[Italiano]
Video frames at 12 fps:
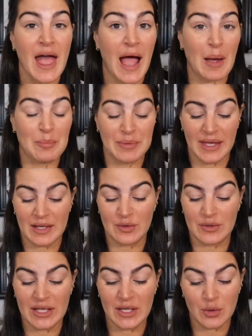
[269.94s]

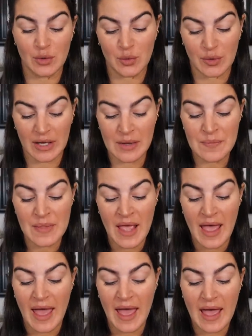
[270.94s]
appieno il colore
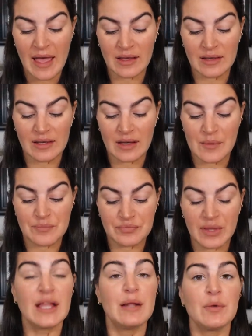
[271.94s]
è
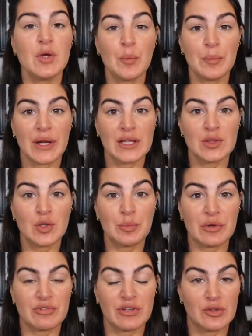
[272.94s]
ehm, il mio ombretto
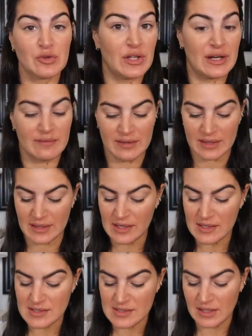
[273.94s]
preferito della
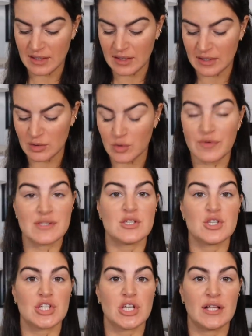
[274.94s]
vita se
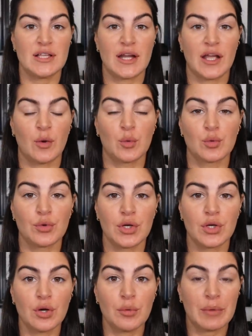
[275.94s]
dovessi scegliere un
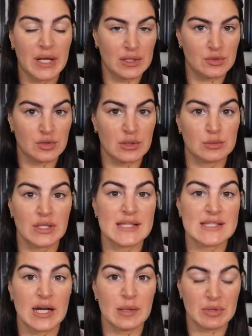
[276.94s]
unico ombretto da
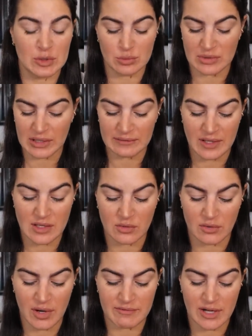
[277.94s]
utilizzare per tutta la vita
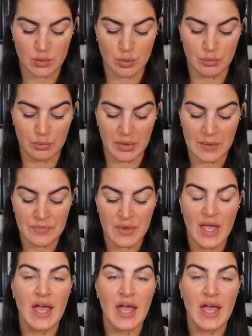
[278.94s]
non avrei dubbi